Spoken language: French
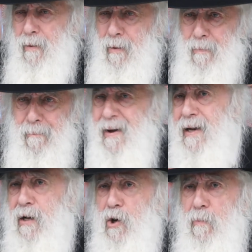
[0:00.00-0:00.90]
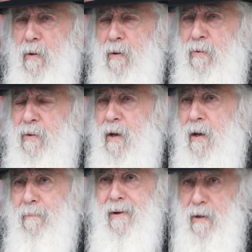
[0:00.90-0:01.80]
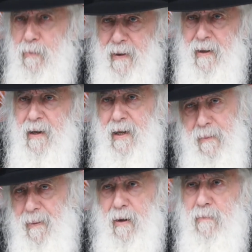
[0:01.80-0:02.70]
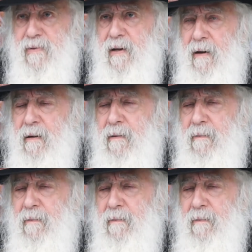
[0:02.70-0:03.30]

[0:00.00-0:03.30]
emballer le monde, mais lui, il n'est pas comme ça.